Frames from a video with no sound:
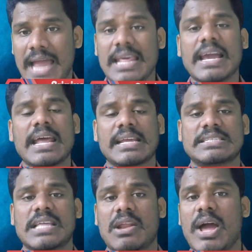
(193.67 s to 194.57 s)
అలీ గారికి
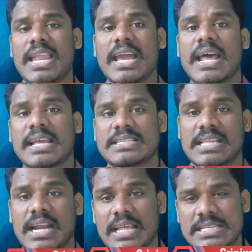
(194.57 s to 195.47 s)
ఇస్తారు అలీ గారికి
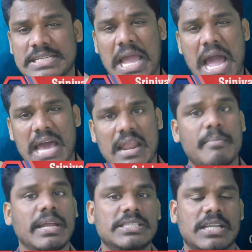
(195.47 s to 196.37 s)
ఇస్తారని చాలా
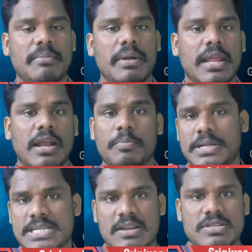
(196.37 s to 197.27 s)
మెయిన్ స్ట్రీమ్ మీడియాలు
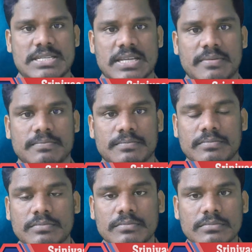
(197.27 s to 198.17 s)
ప్రచారం చేశాయి
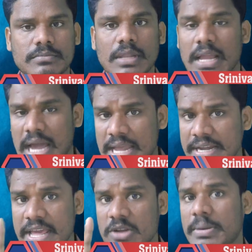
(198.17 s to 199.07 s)
కానీ
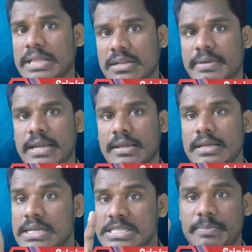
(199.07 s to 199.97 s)
నేను మాత్రమే
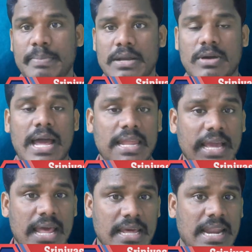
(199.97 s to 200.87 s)
చెప్పాను అలీ
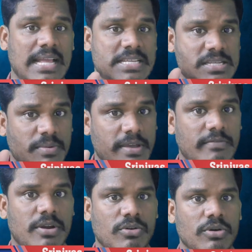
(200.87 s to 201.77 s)
గారికి రాజ్యసభ
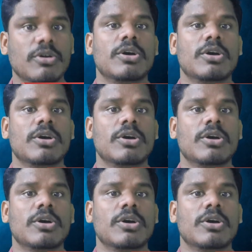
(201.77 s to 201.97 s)
ఇవ్వరు